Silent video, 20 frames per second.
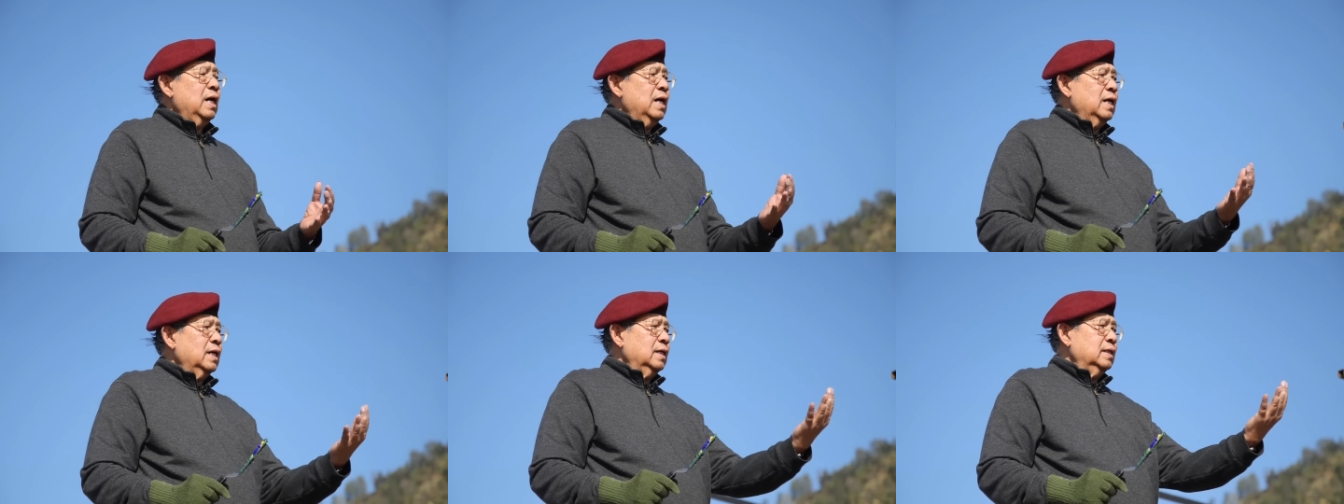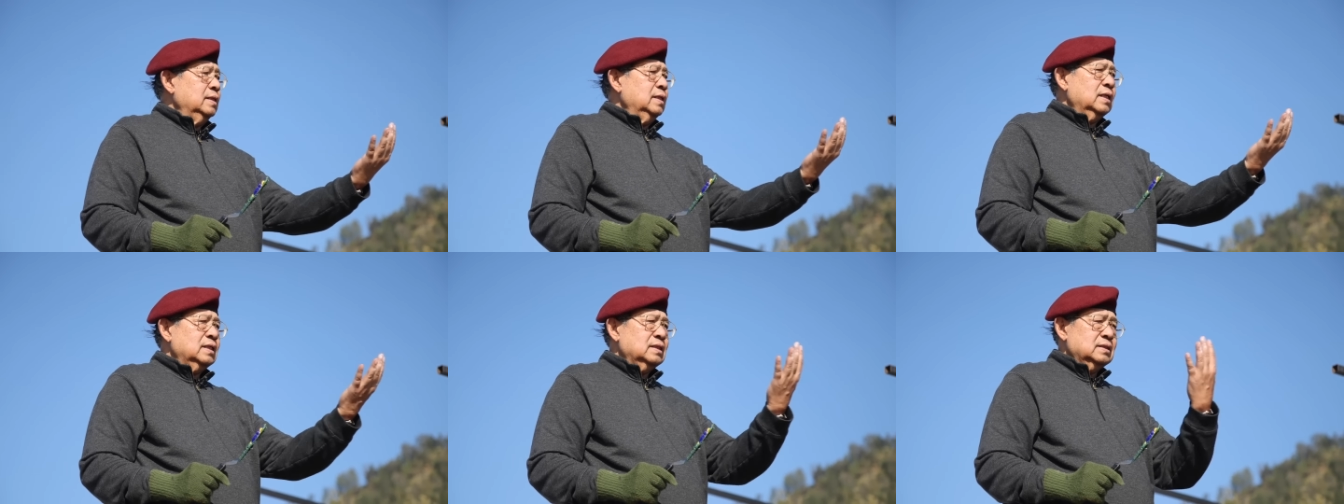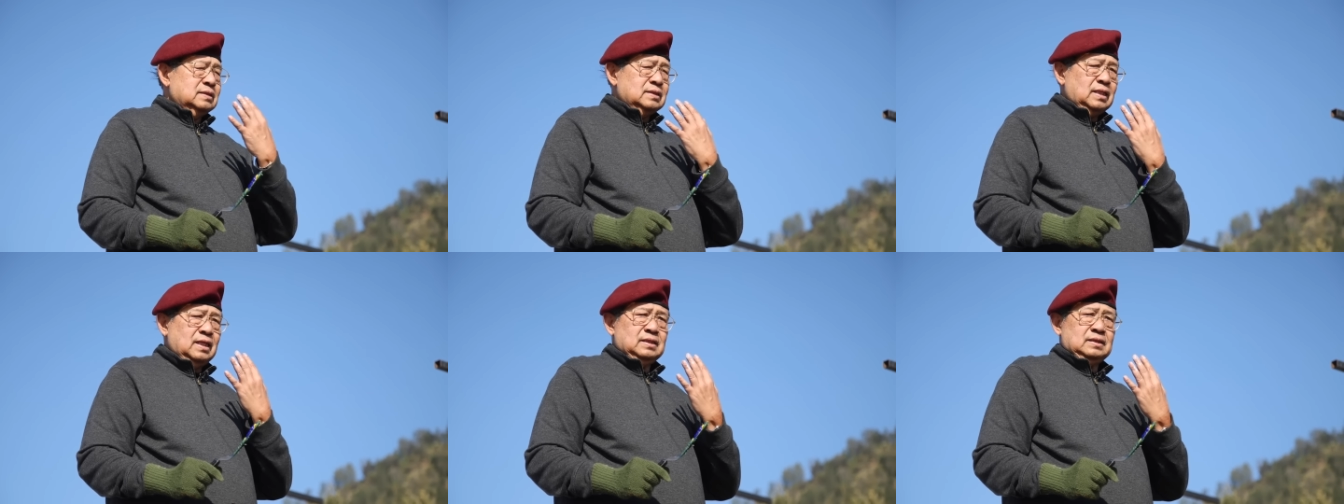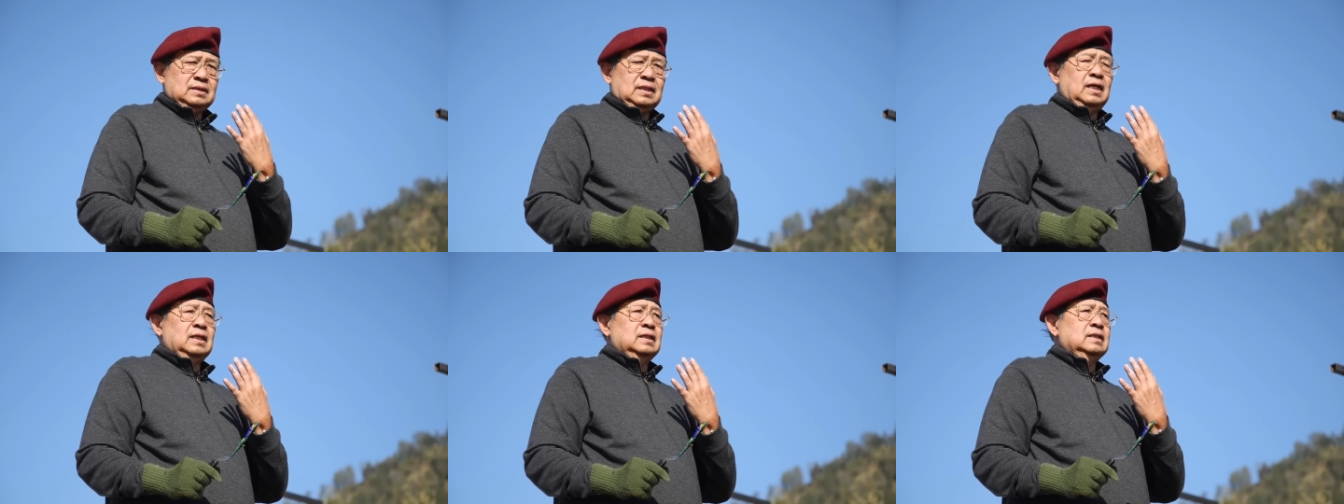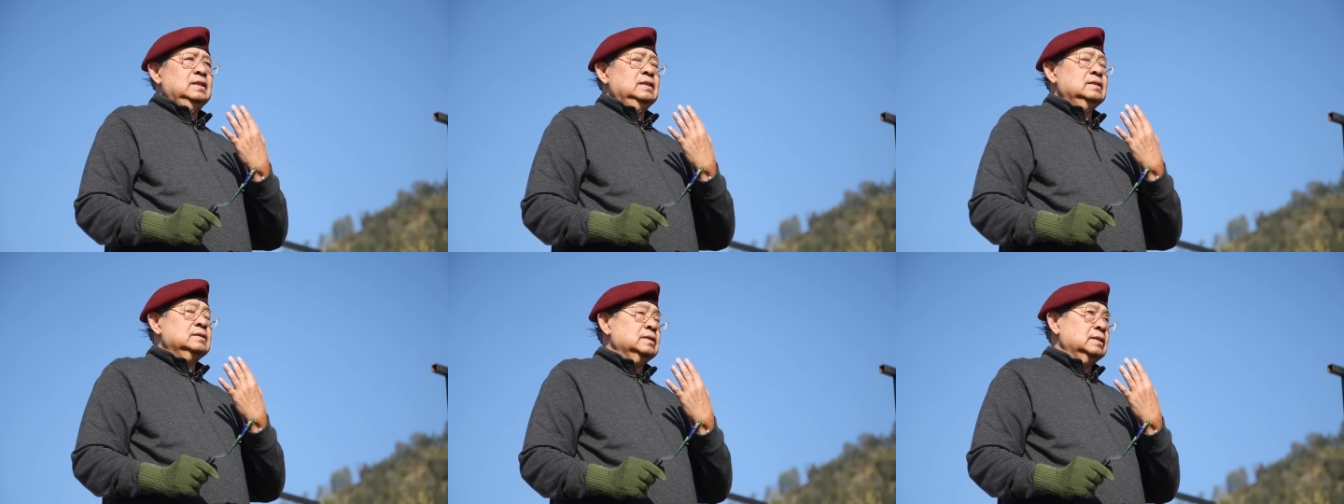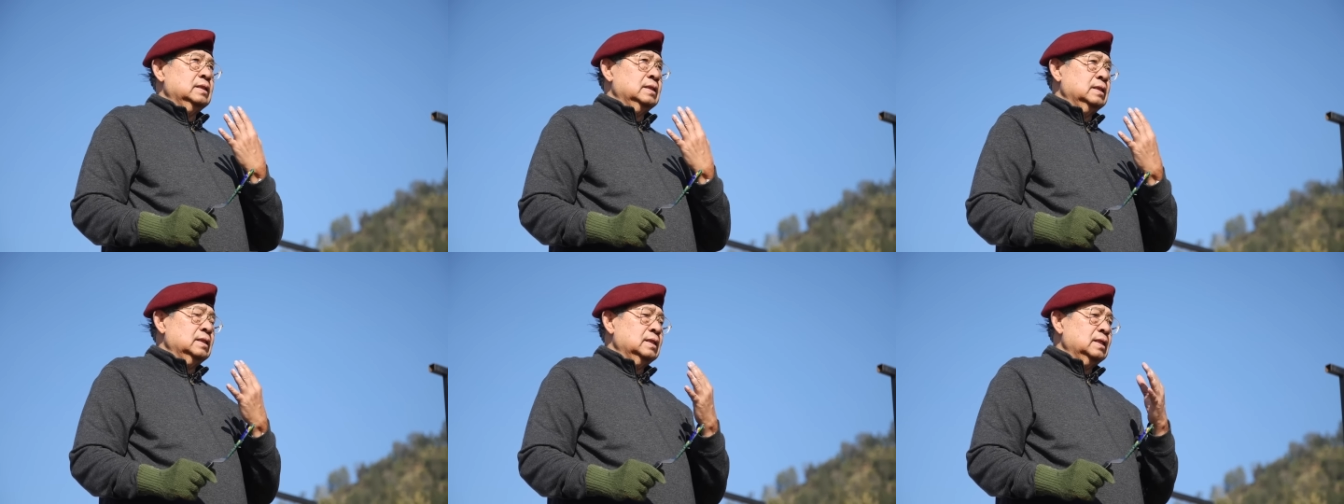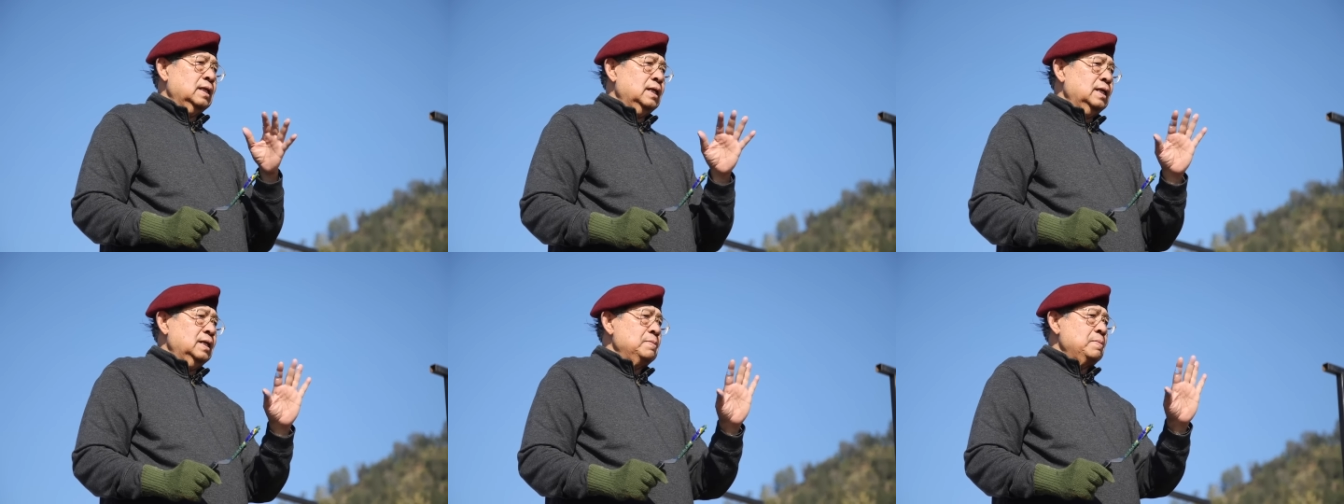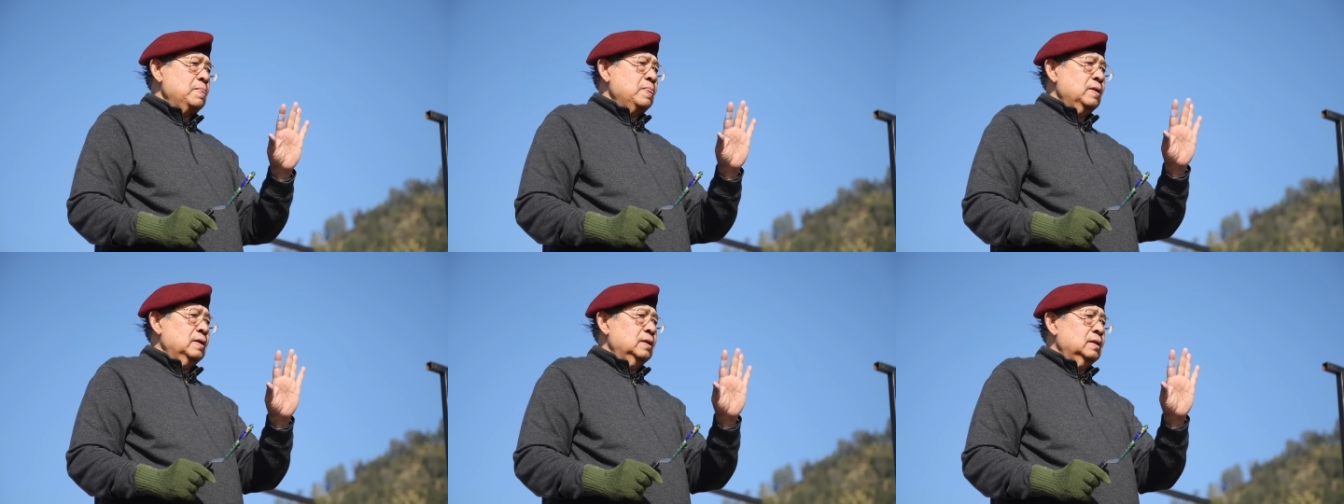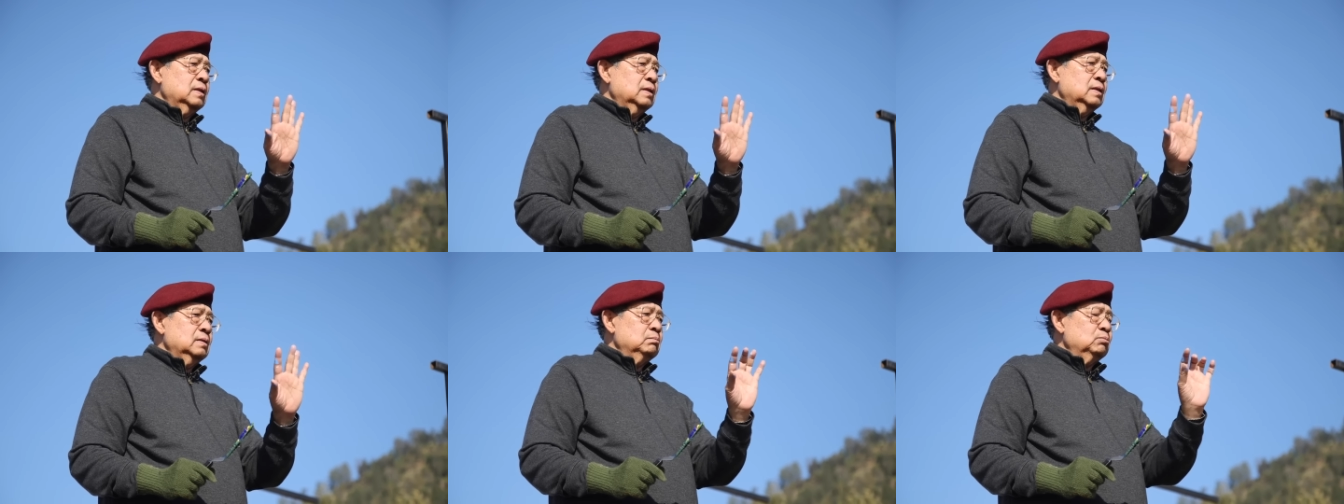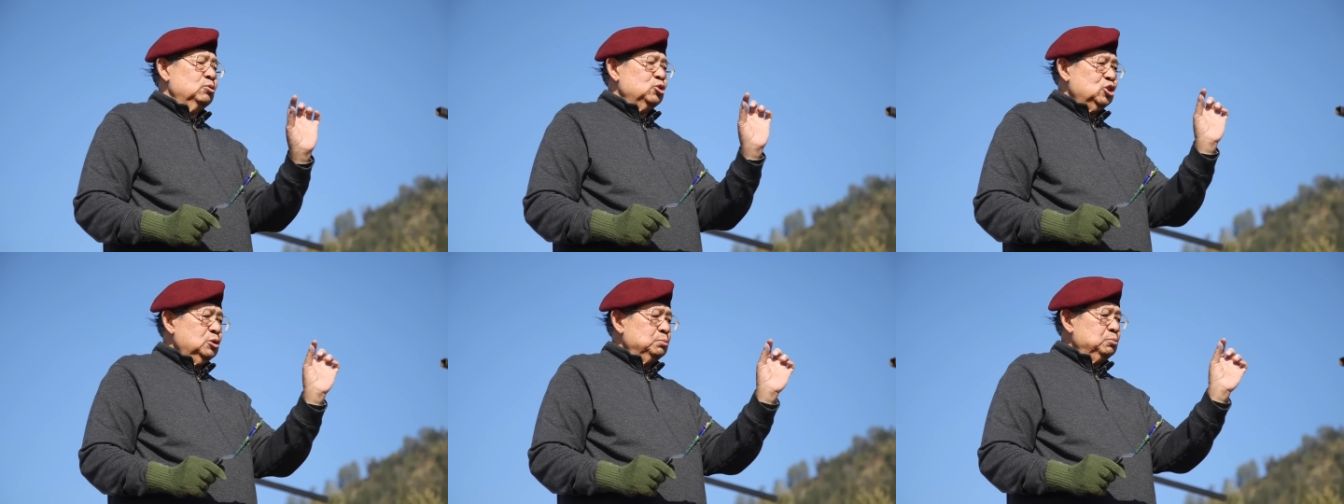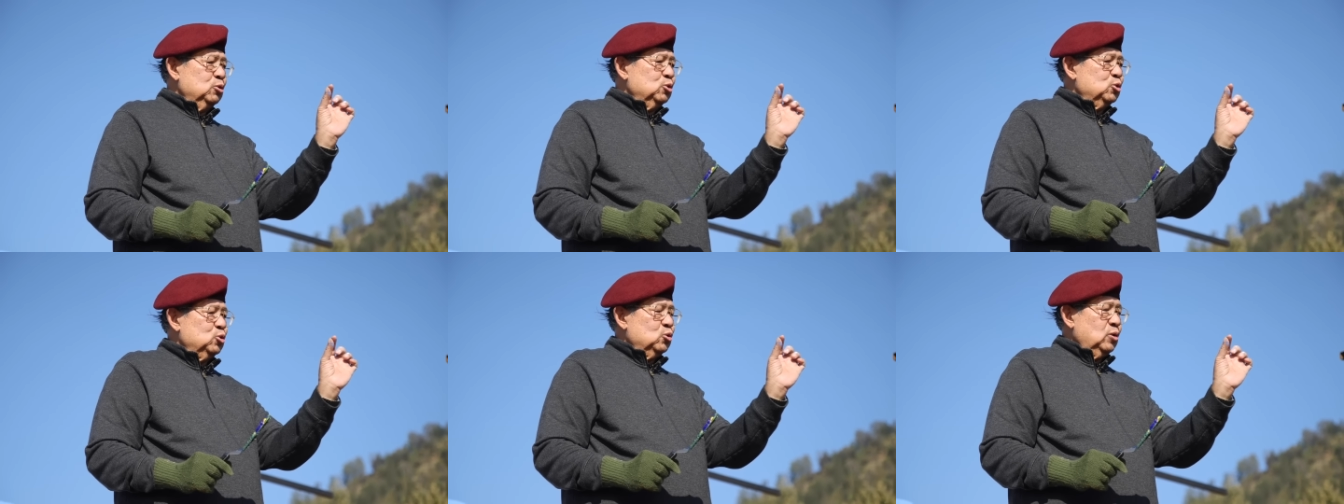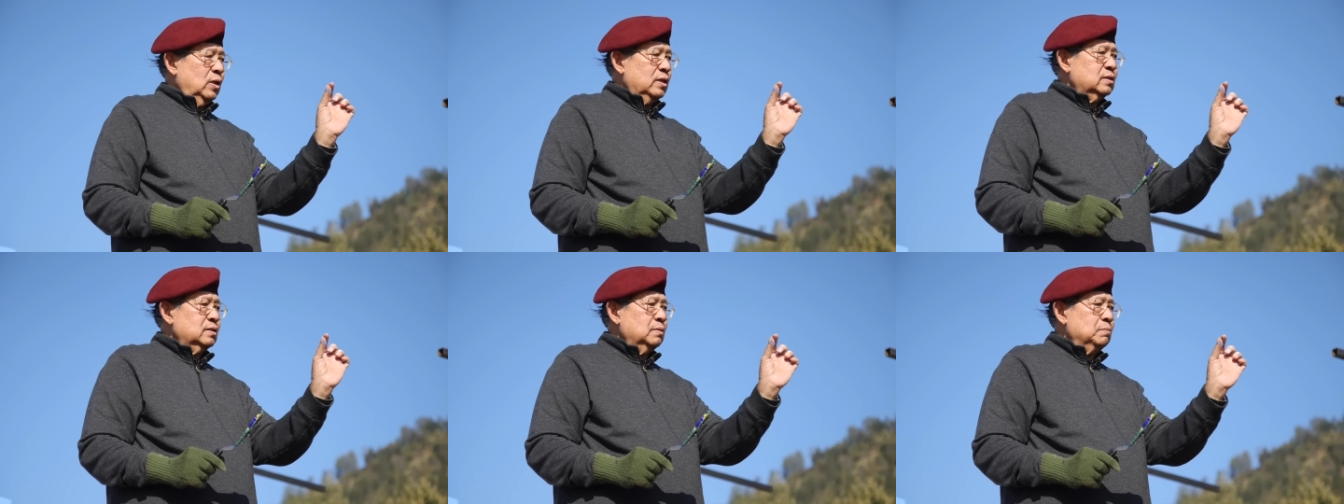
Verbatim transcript: Anginnya kencang sekali sehingga meskipun sudah